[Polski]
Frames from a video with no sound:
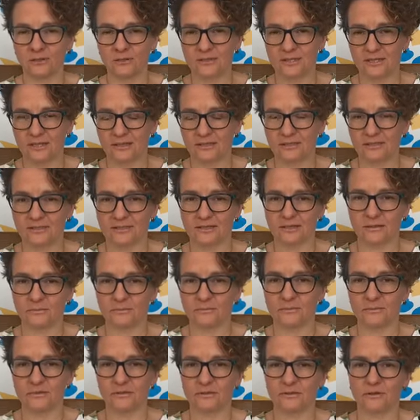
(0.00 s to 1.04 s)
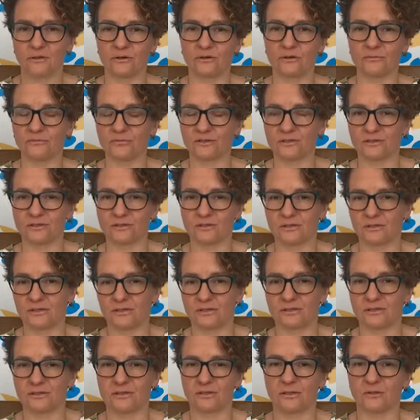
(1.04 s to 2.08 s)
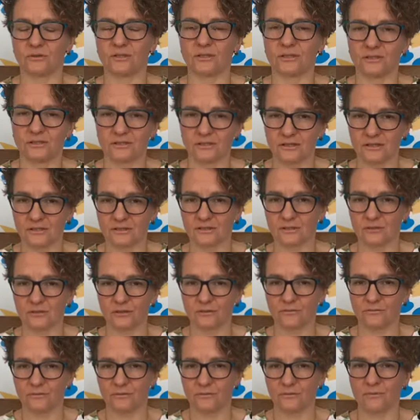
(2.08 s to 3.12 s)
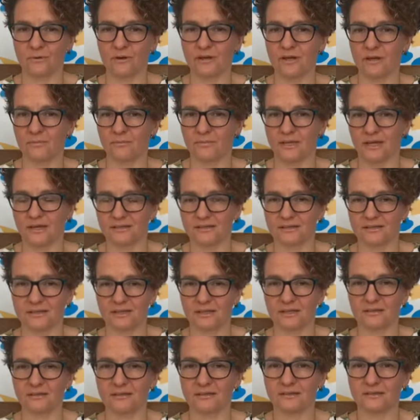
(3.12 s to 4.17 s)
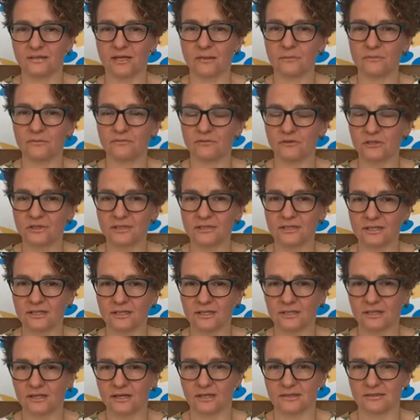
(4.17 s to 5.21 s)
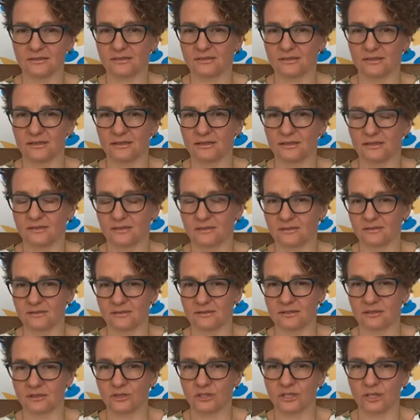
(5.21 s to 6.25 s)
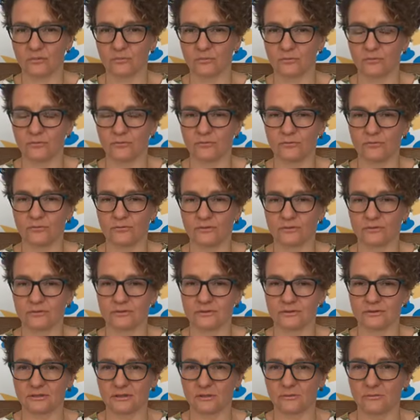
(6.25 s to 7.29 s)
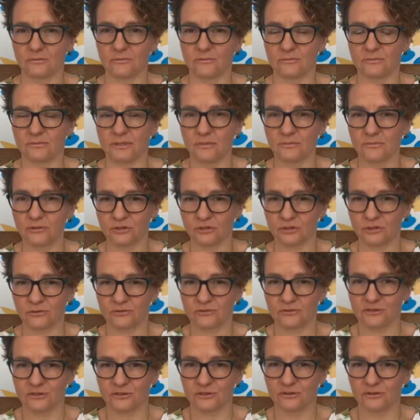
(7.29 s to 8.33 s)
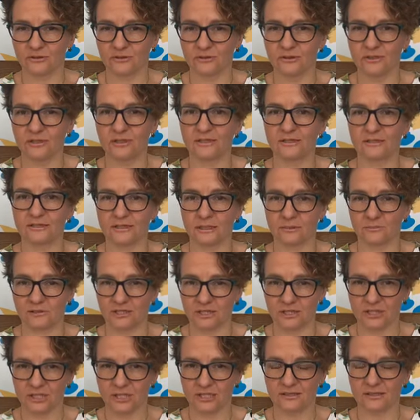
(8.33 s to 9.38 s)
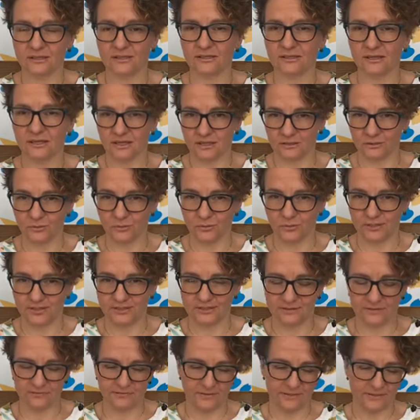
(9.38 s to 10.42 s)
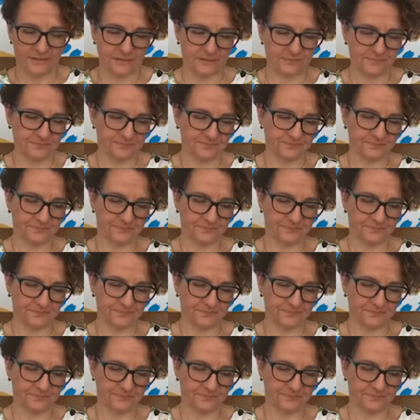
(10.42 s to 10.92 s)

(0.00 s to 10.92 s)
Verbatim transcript: to zachęcam do wizyty na stronę internetową miasta. Tam wszystkie relacje ze sztabów y, są na bieżąco zamieszczane i aktualizowane.